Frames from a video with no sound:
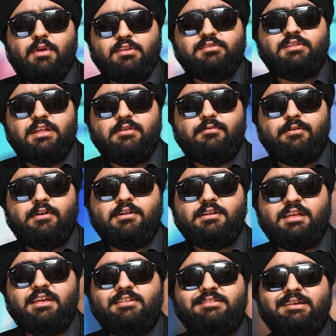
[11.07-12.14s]
रेसलिंग
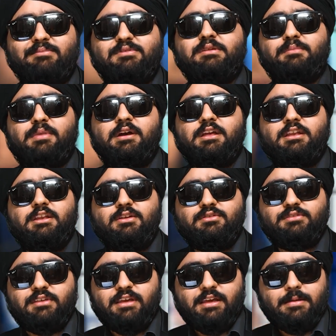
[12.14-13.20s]
वर्ल्ड की सबसे बड़ी
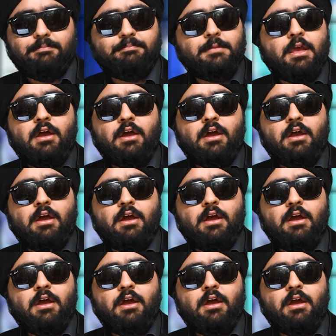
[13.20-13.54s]
न्यूज की